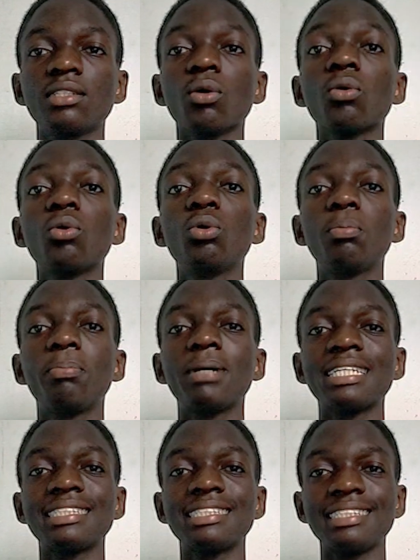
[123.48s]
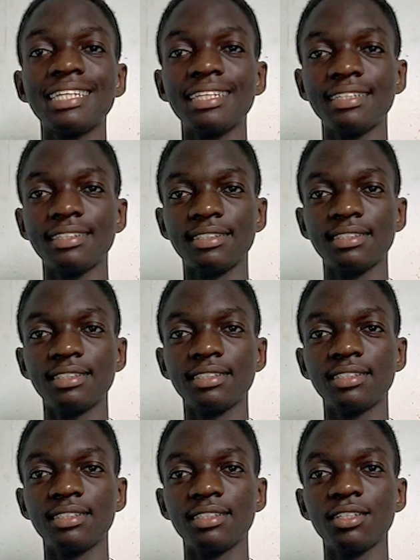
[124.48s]
dans le passé.
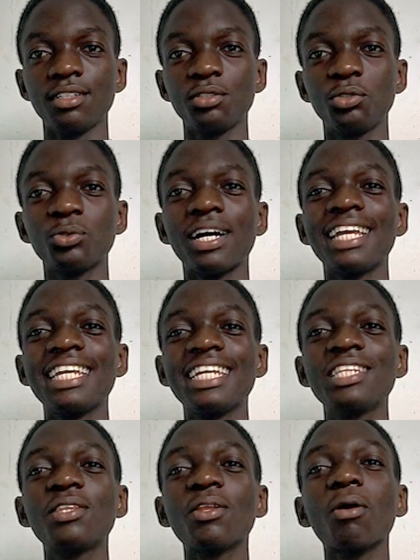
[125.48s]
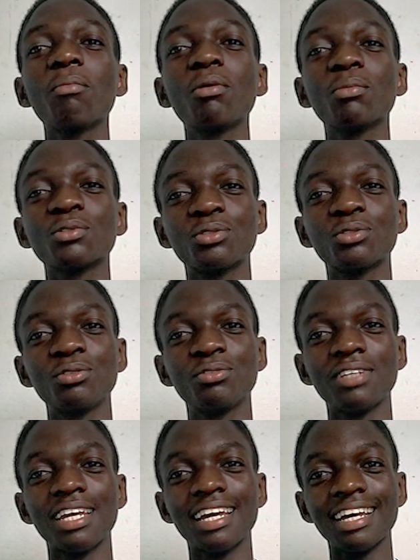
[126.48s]
Tu as énormément
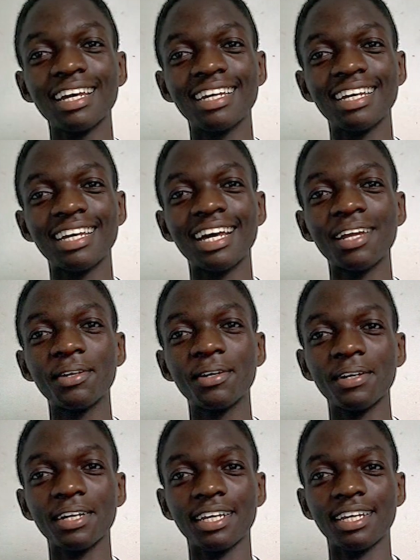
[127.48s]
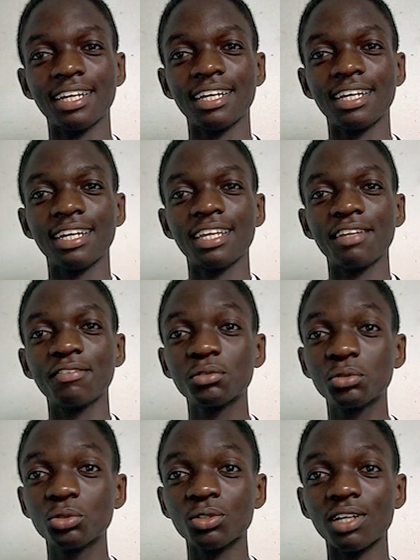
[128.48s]
souffert alors, faut
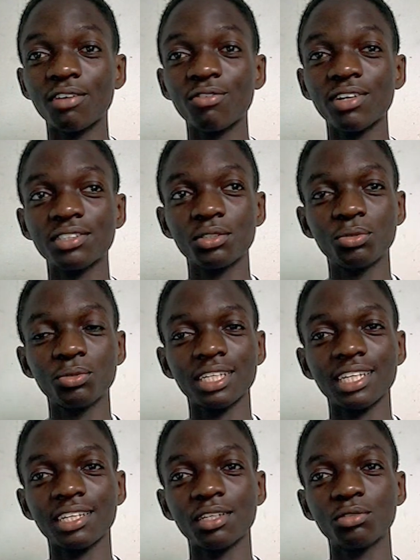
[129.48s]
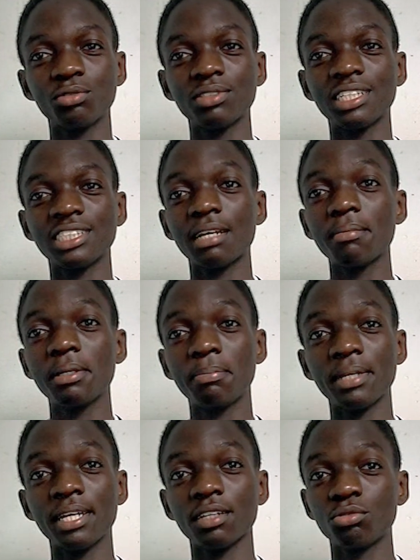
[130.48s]
toujours avoir ce sourire que tu n'as jamais
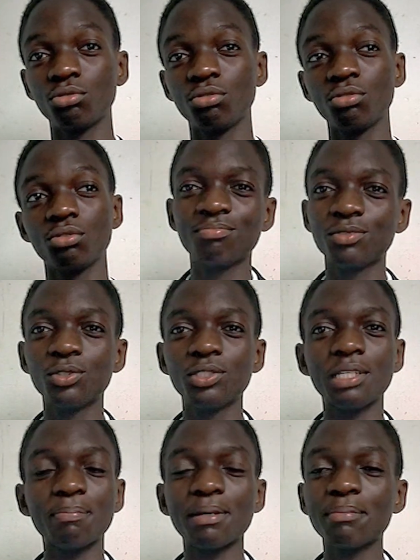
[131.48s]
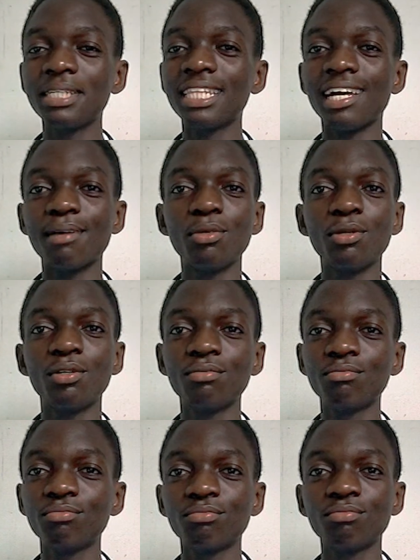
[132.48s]
perdu. Tu n'es pas minable.
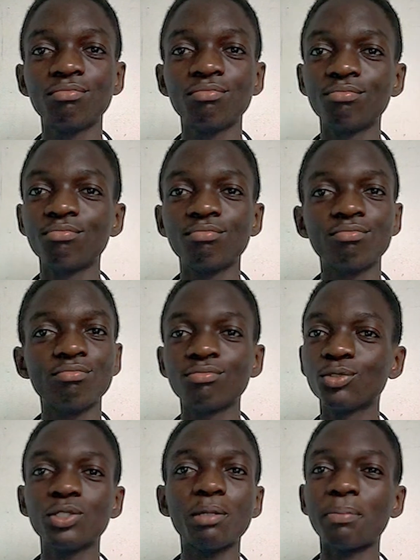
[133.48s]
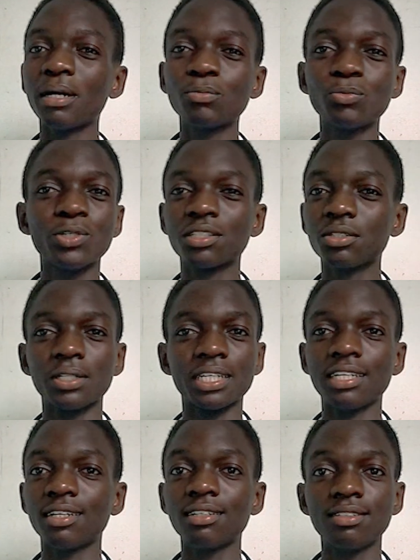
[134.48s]
Tu n'es pas moins que
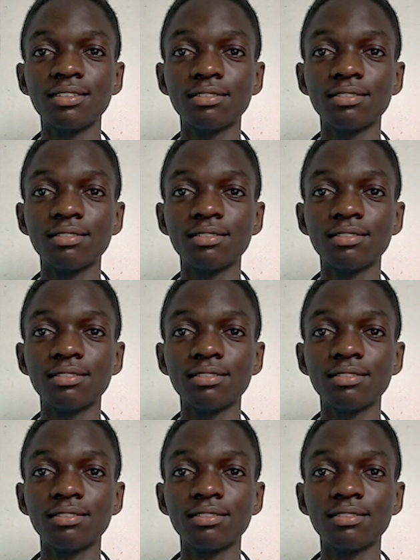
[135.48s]
rien.